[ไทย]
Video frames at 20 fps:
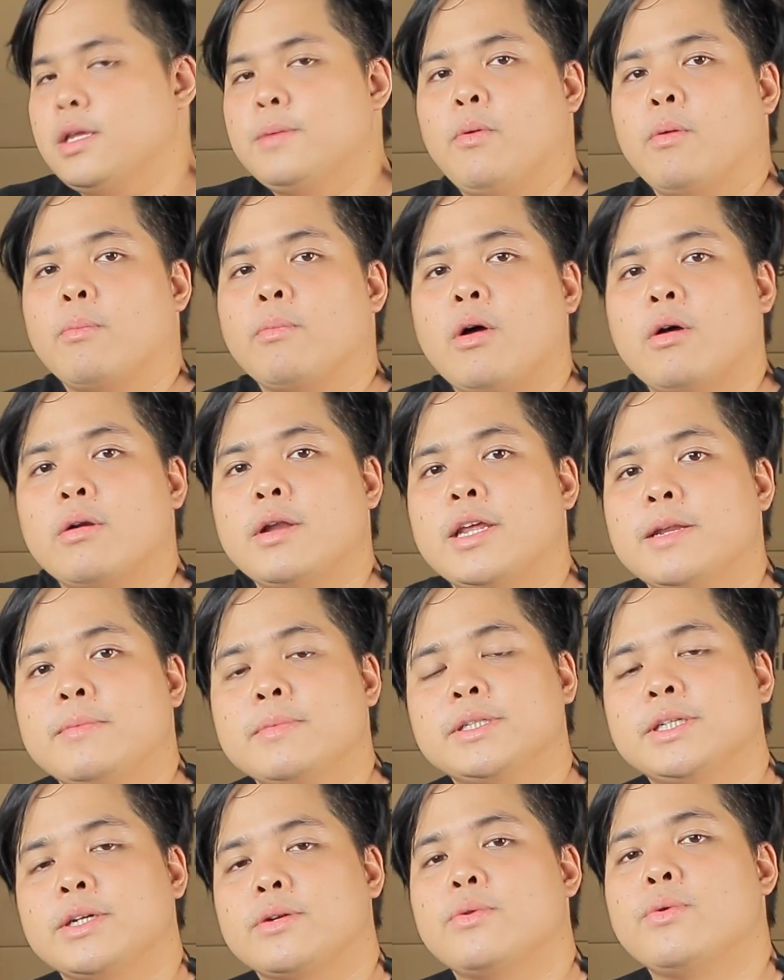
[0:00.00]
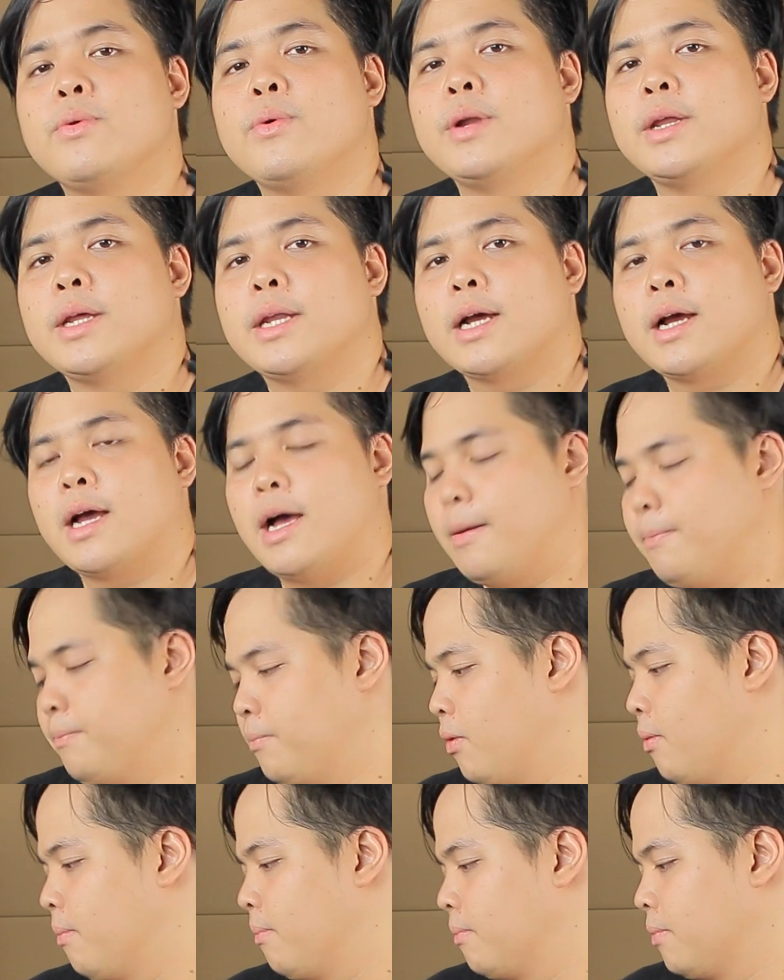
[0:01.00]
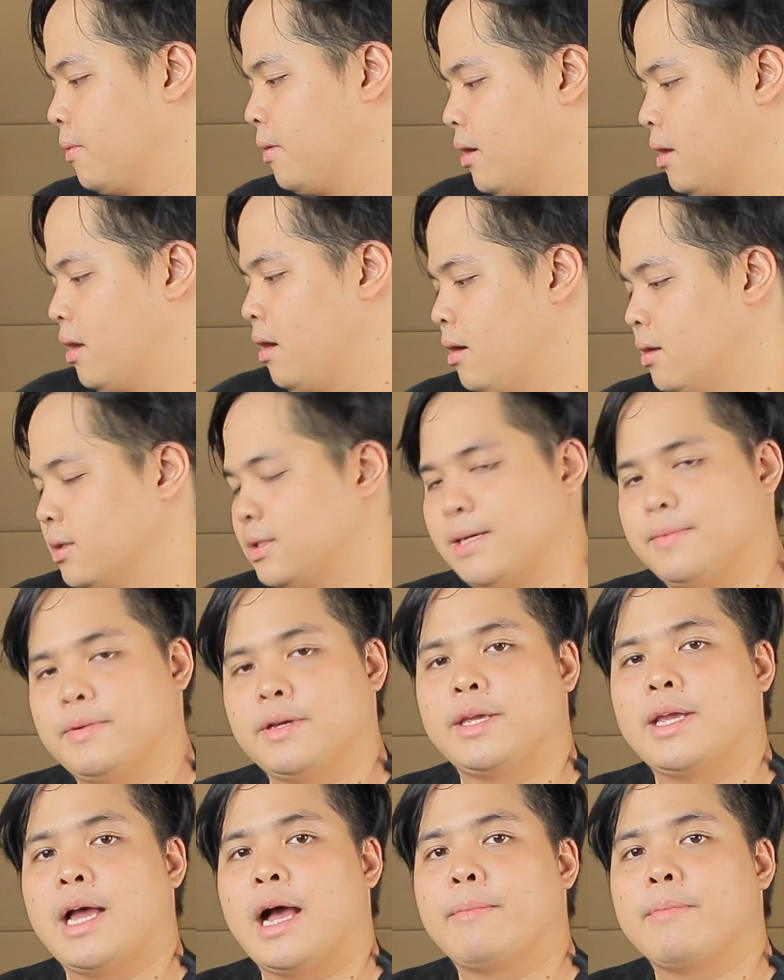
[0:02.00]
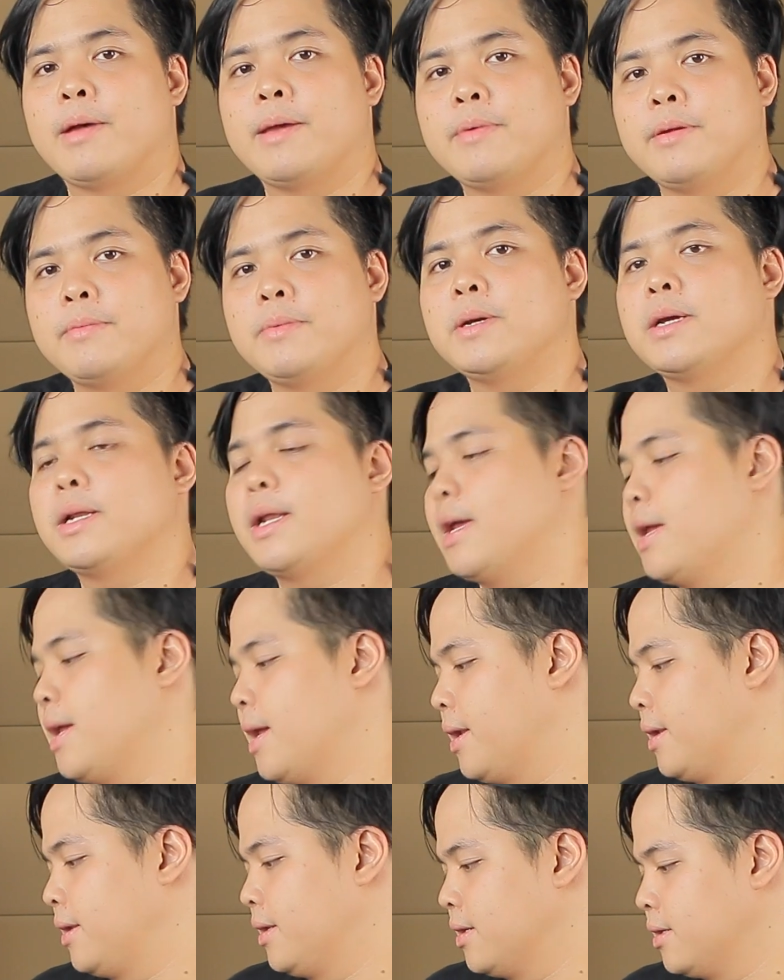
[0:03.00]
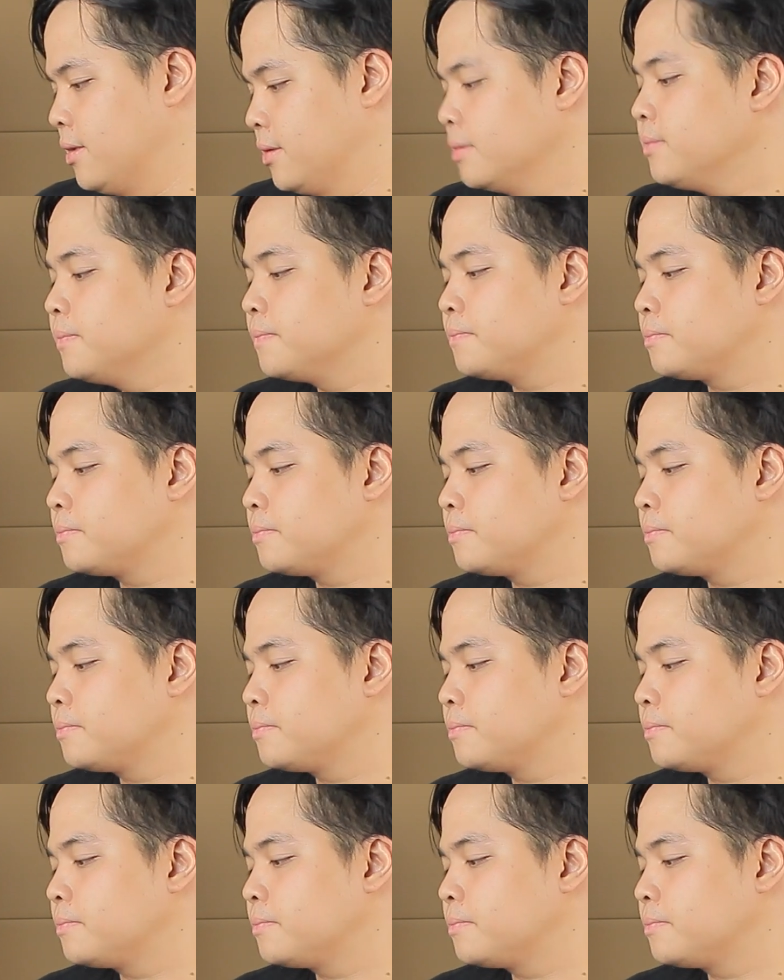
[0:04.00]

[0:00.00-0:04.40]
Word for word: ที่ผมลองดีดเมื่อสักครู่นี้นะครับผมก็จะพยายามให้เพื่อนๆได้เห็นถึง